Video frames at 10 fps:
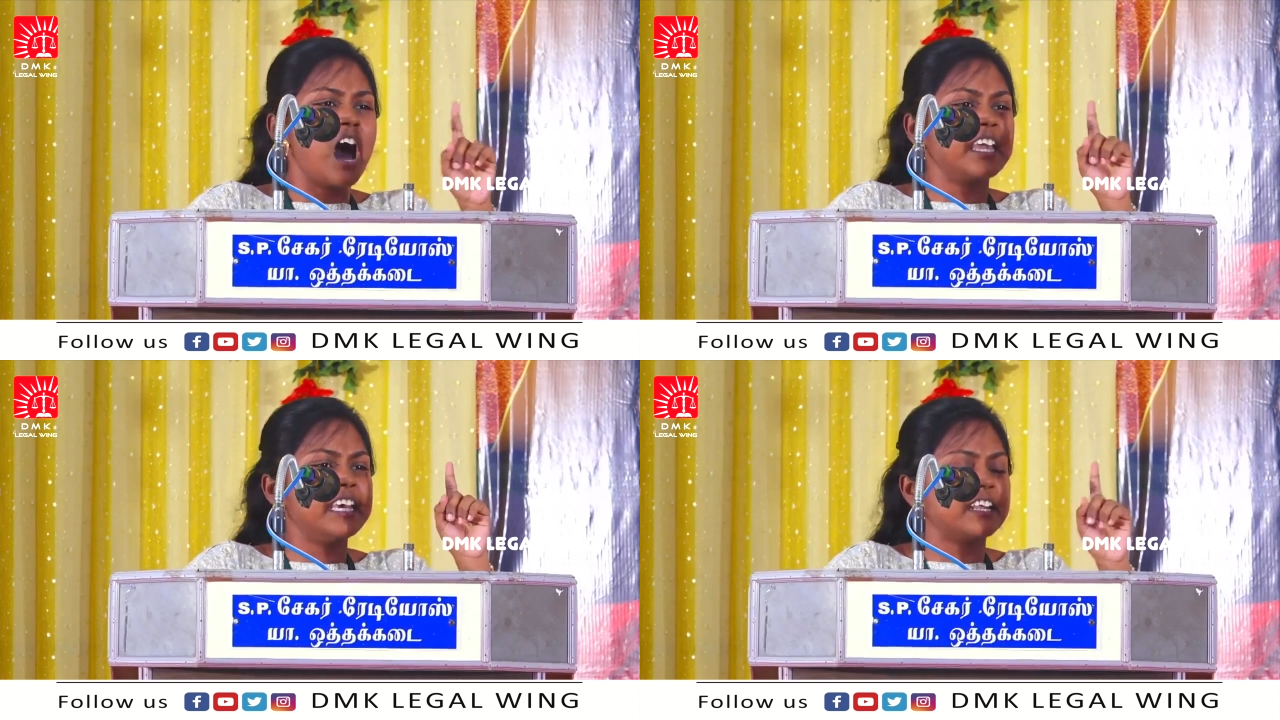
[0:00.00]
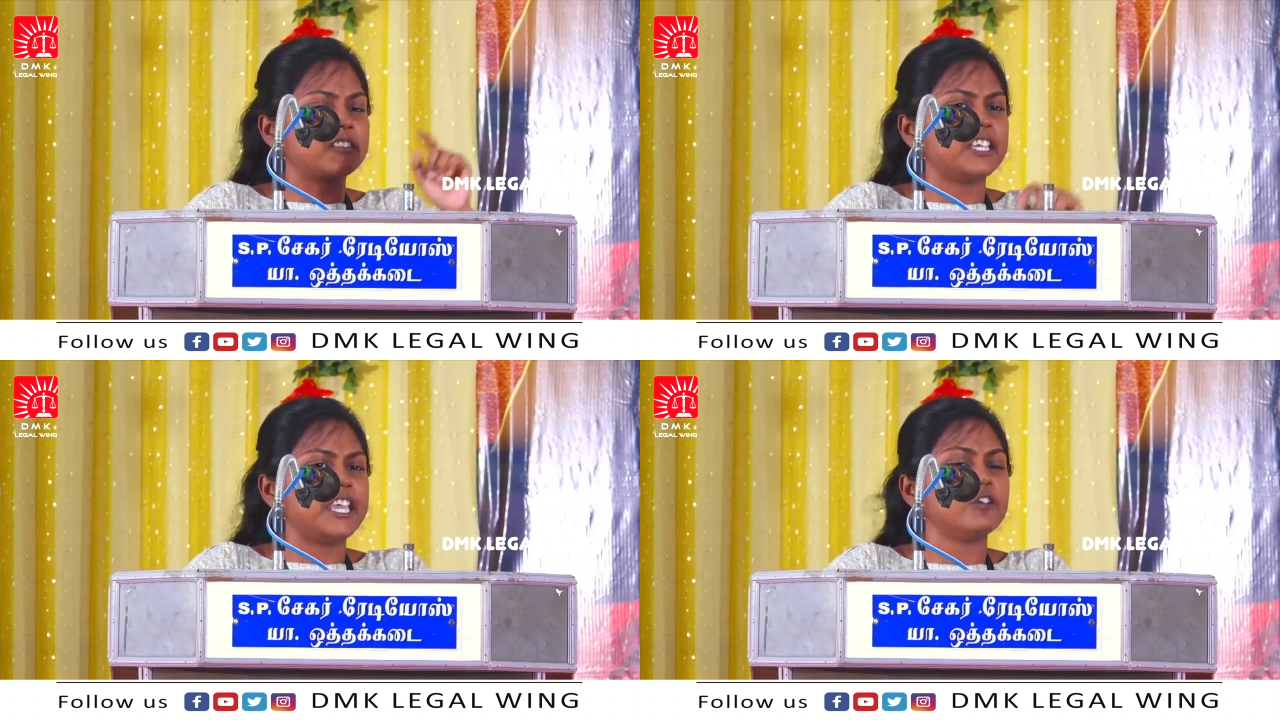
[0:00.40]

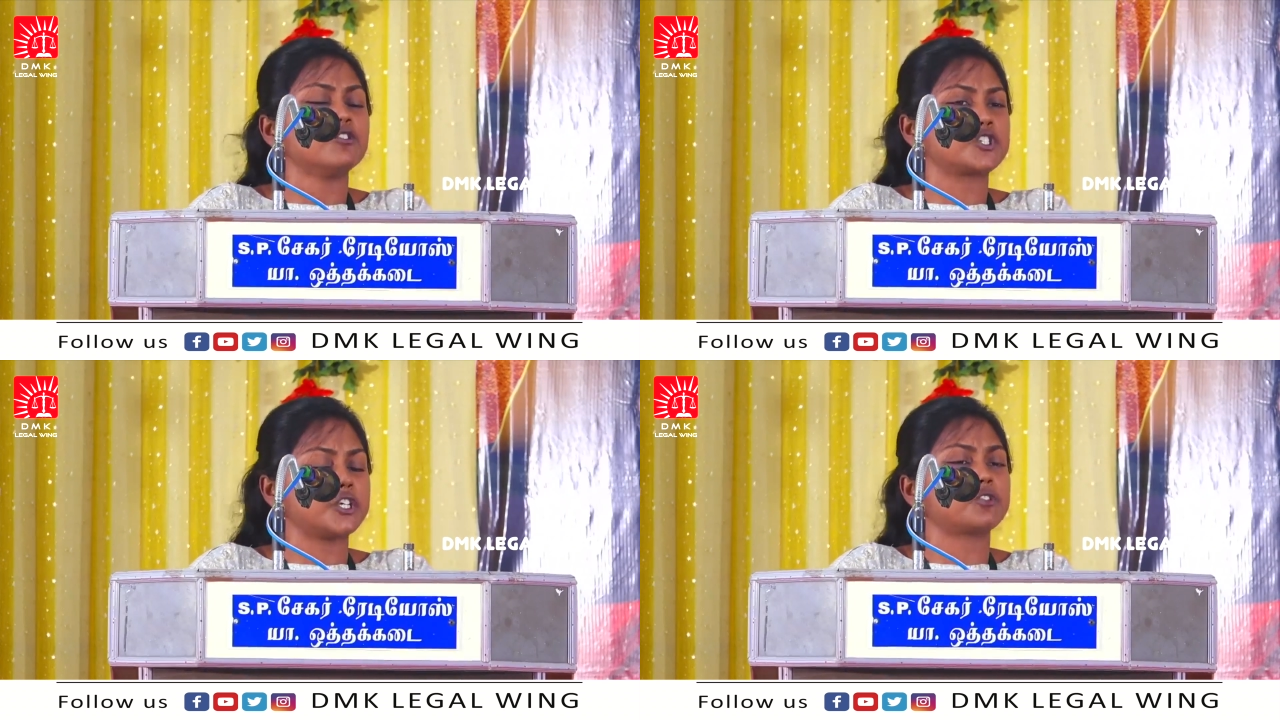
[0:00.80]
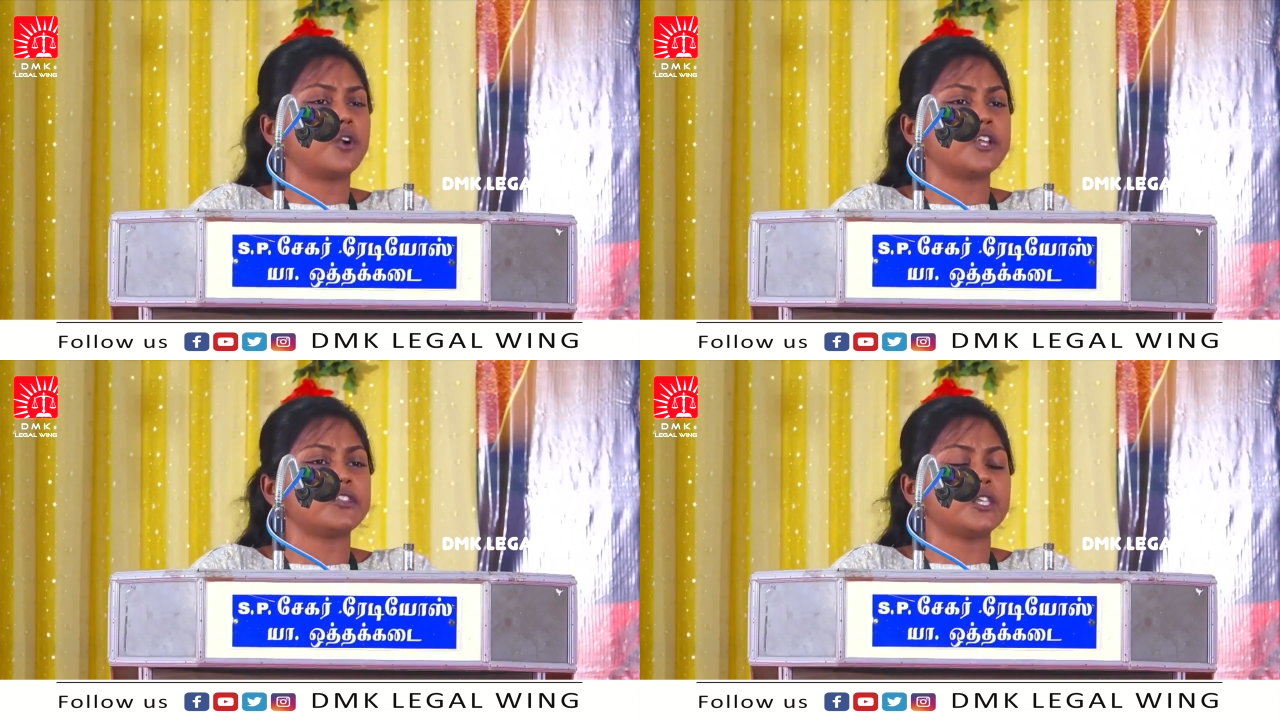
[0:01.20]
ஆயிரத்தி எண்ணூற்றி
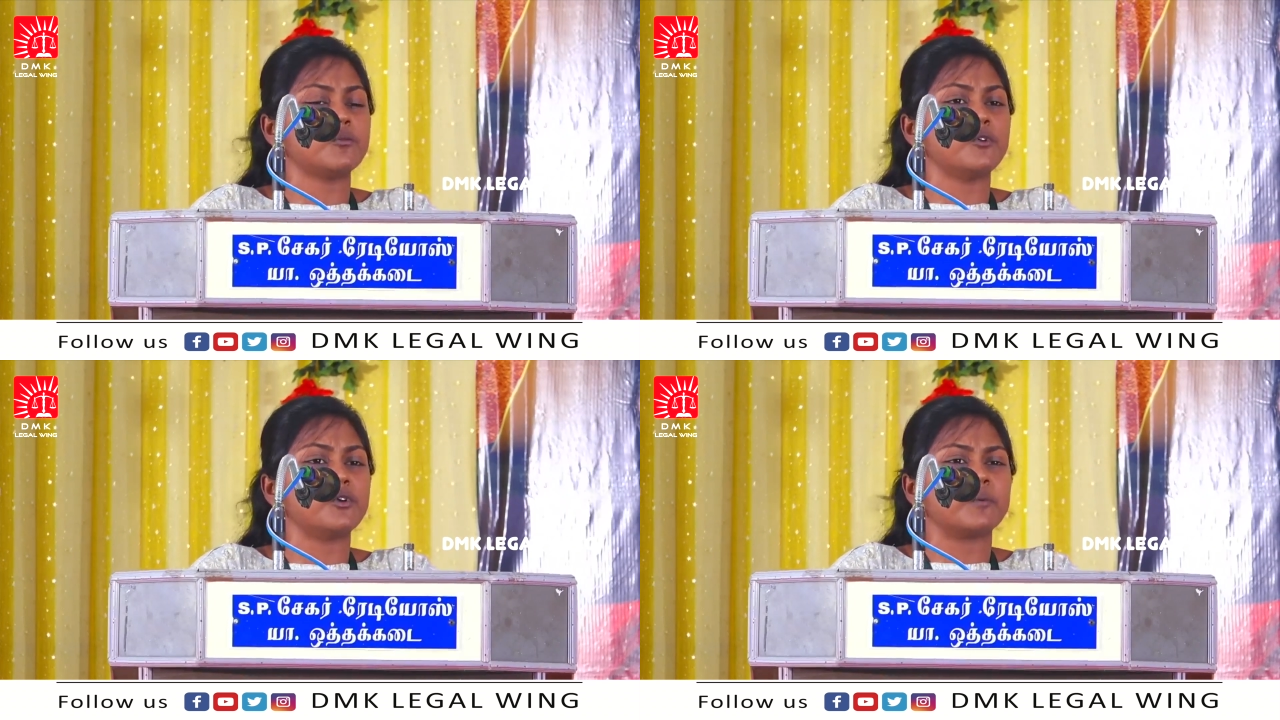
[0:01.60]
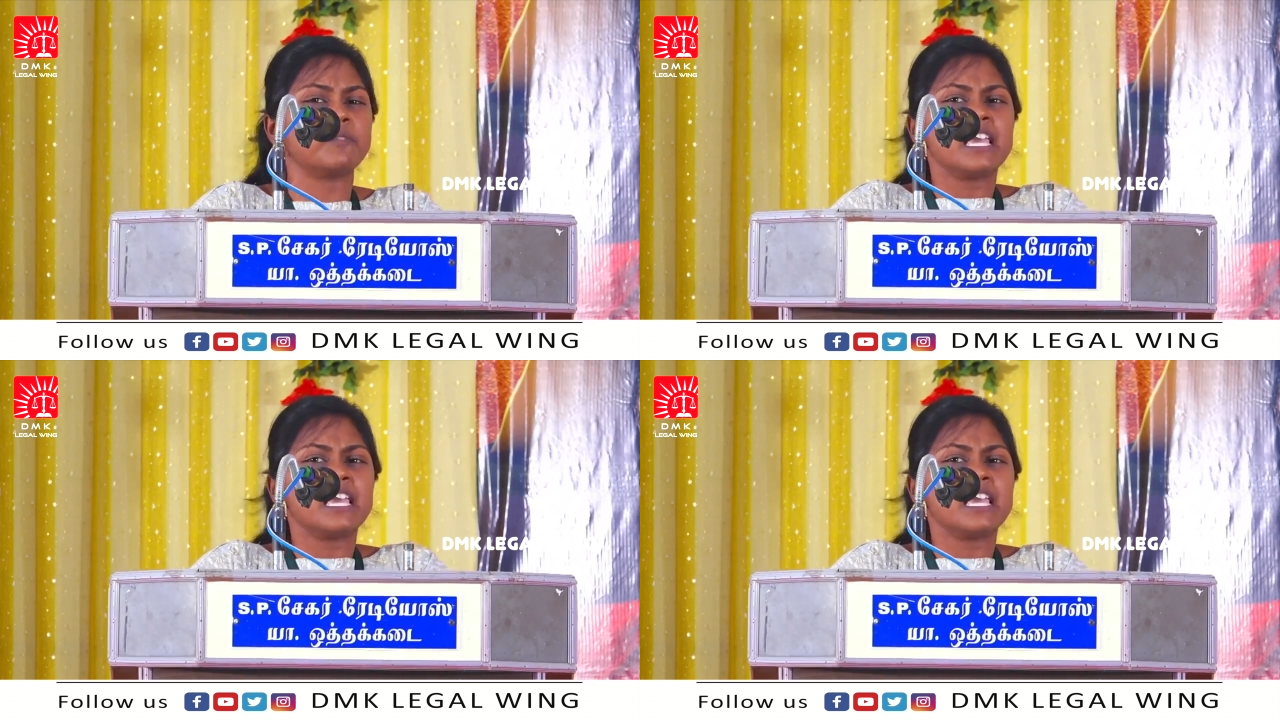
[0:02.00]
தொண்ணூத்தி மூன்று